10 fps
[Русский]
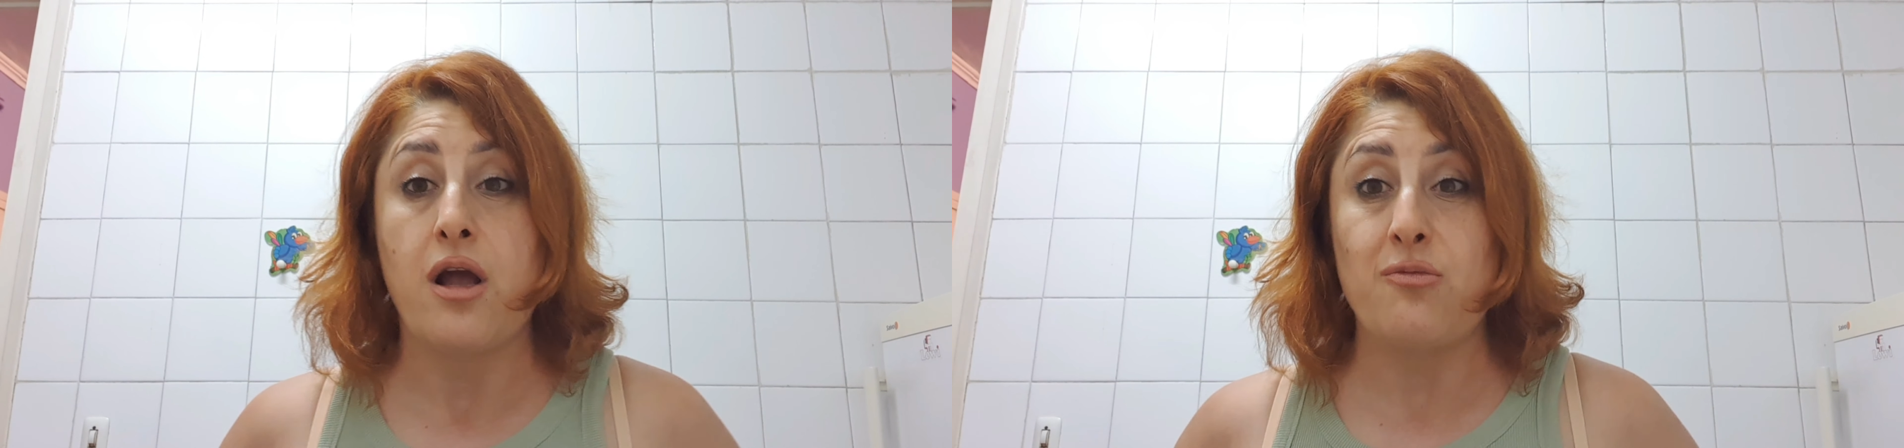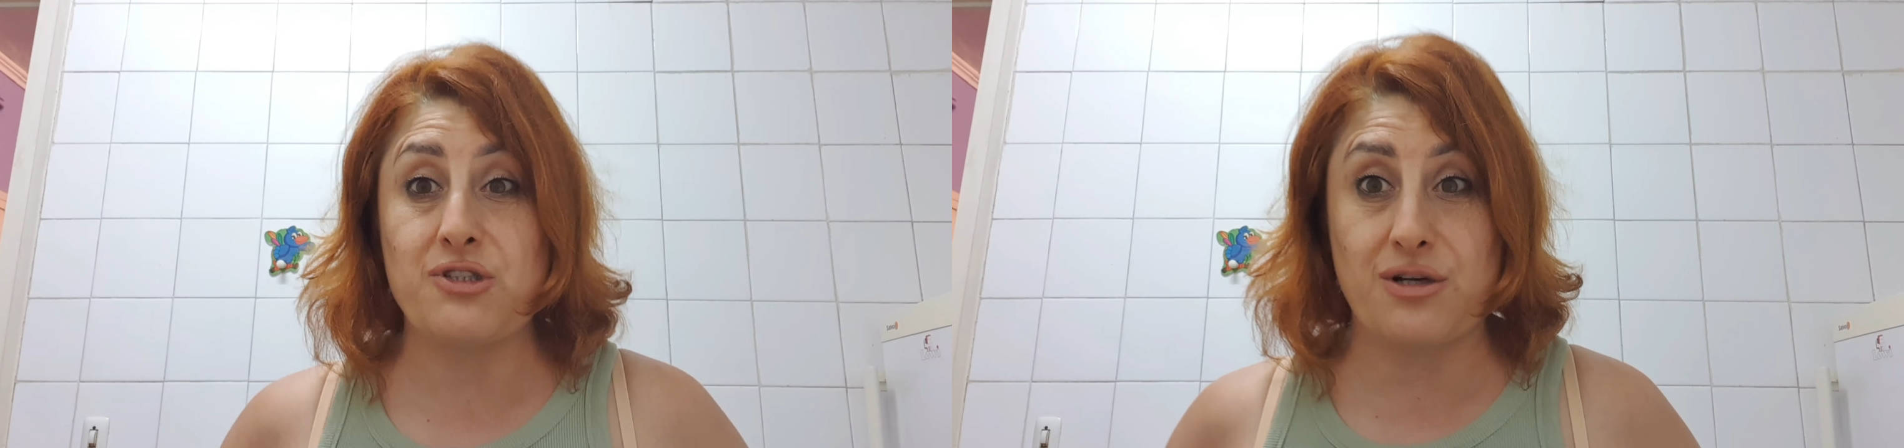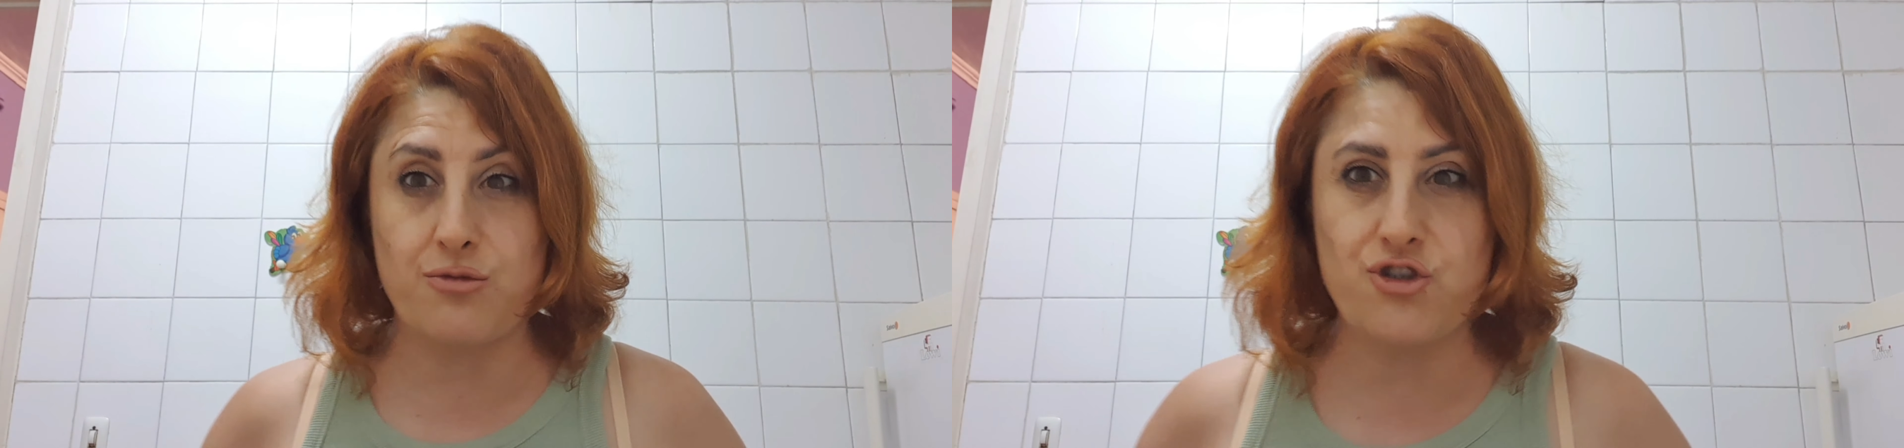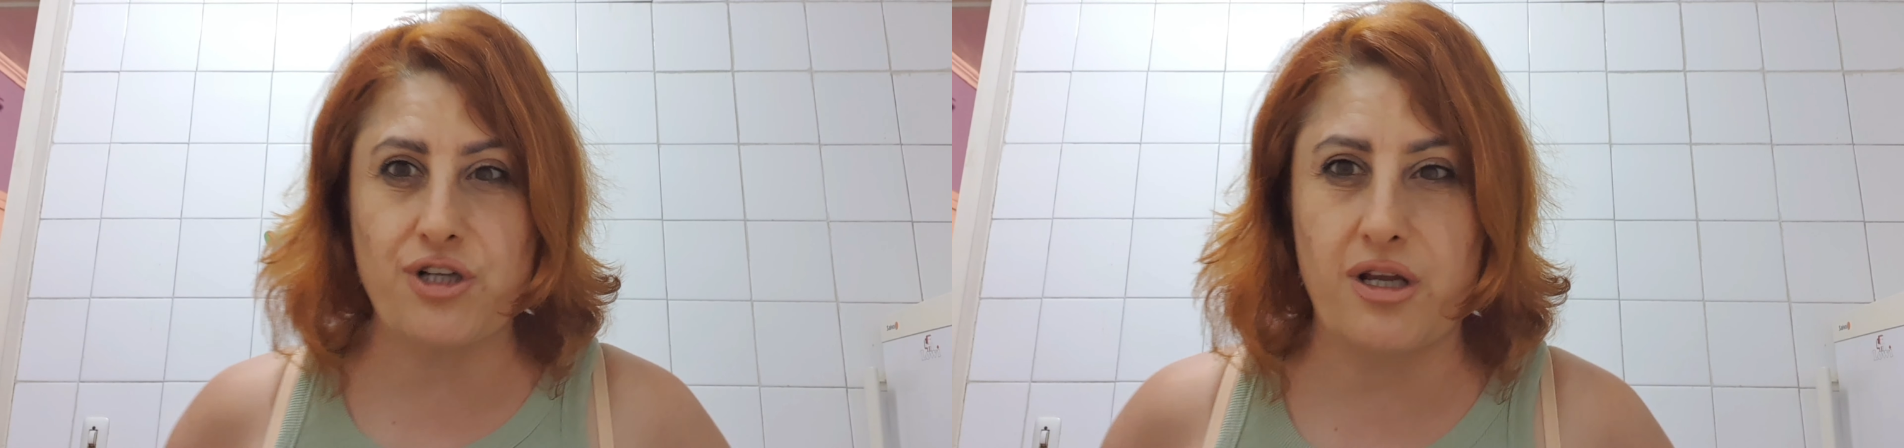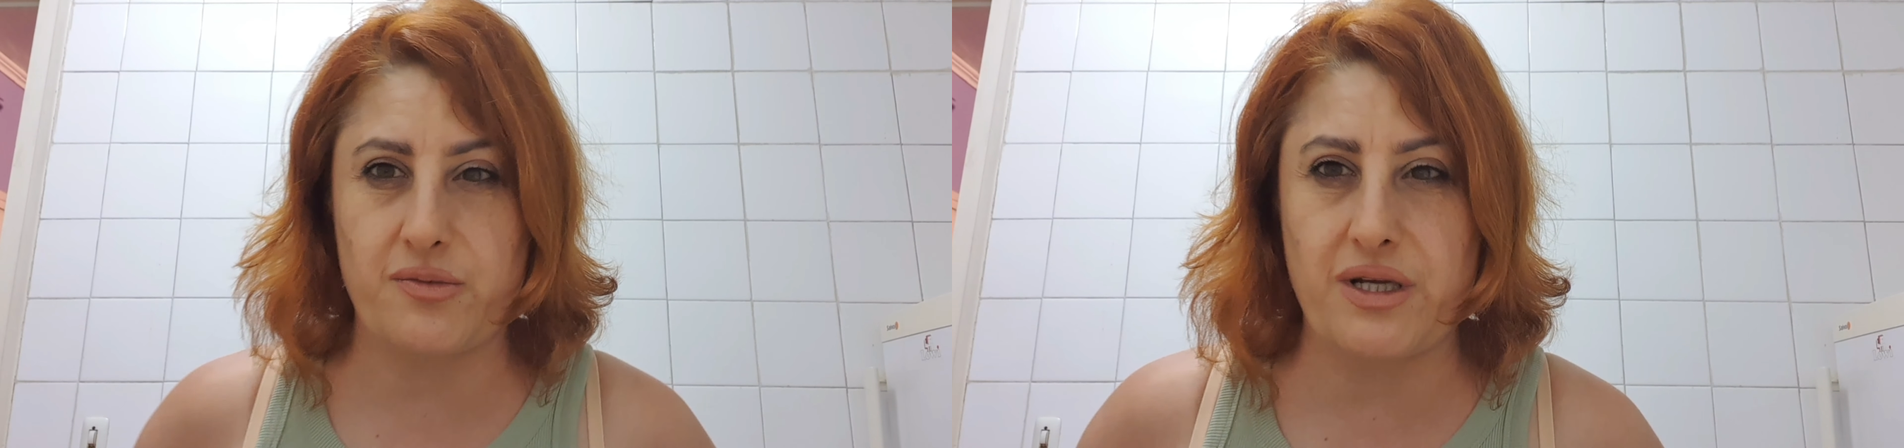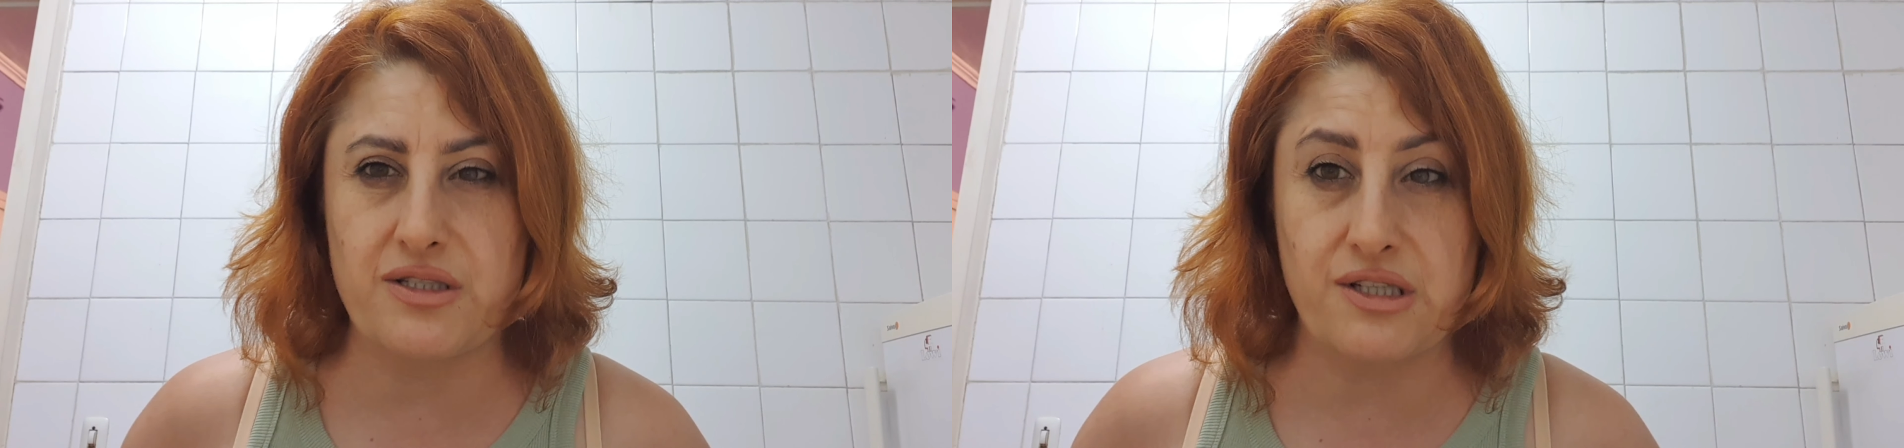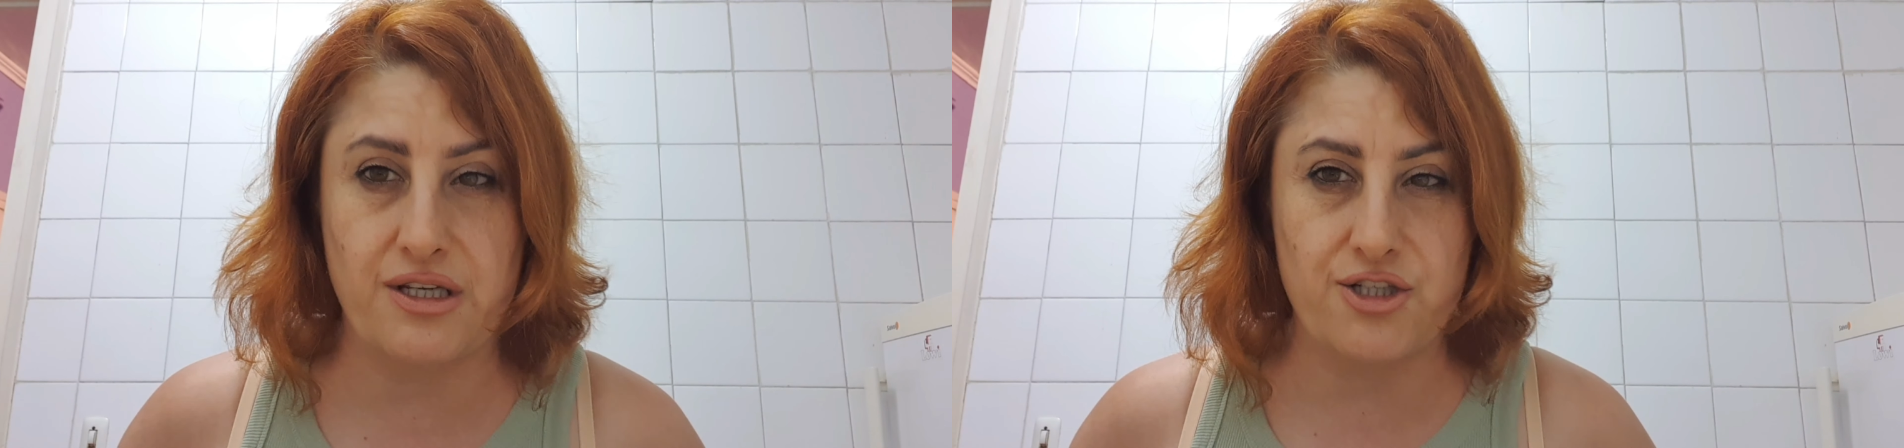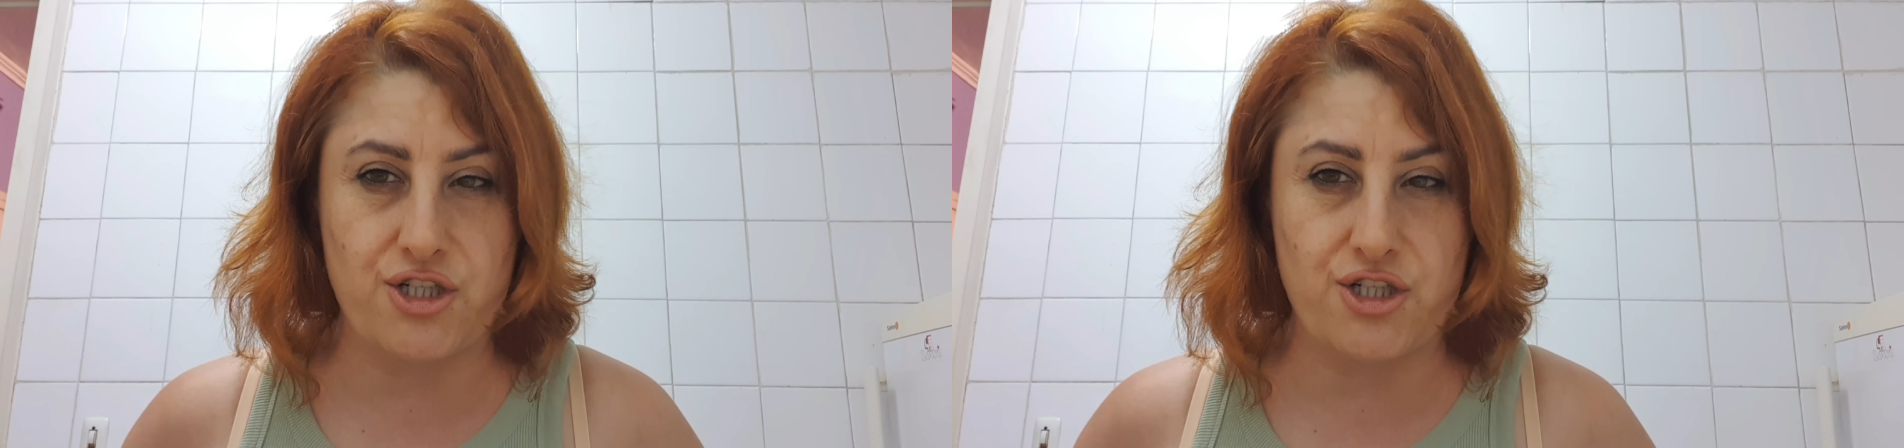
потому что армянские